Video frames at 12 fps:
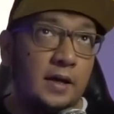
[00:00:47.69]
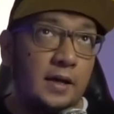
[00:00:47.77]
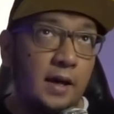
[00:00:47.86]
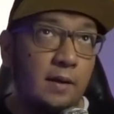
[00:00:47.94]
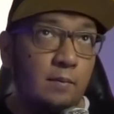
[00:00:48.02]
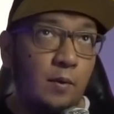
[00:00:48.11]

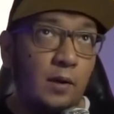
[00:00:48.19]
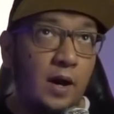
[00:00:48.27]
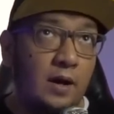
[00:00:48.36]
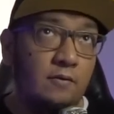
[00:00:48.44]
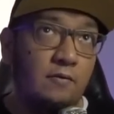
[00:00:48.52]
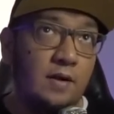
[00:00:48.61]
Game Boy
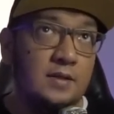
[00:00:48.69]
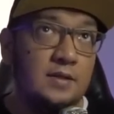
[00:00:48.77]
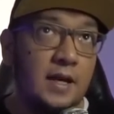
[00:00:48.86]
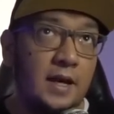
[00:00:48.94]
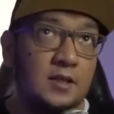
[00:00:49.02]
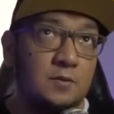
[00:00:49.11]

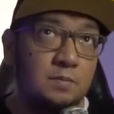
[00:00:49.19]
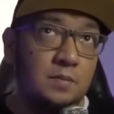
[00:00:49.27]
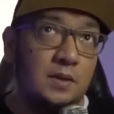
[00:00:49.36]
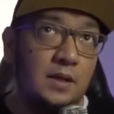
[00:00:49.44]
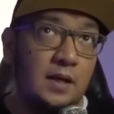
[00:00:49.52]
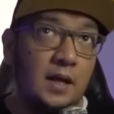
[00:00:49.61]
Advance
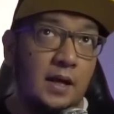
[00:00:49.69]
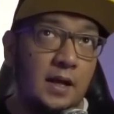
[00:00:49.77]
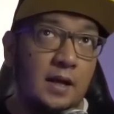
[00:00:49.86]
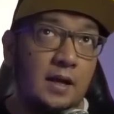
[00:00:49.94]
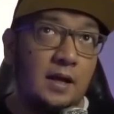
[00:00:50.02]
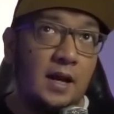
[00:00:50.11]
SP
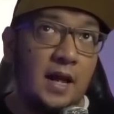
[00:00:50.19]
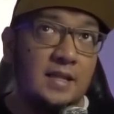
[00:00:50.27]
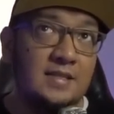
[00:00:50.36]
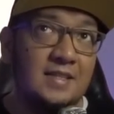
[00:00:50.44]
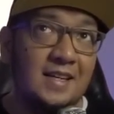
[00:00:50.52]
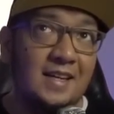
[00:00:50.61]

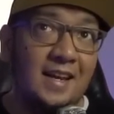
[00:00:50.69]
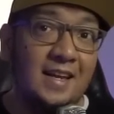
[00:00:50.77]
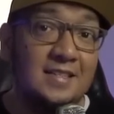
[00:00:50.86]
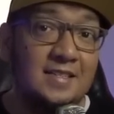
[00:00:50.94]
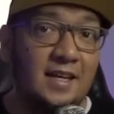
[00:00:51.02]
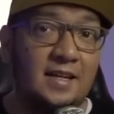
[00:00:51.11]
Classic
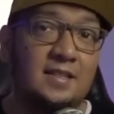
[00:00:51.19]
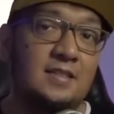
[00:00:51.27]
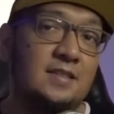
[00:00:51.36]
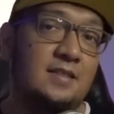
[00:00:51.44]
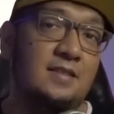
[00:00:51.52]
NES Series.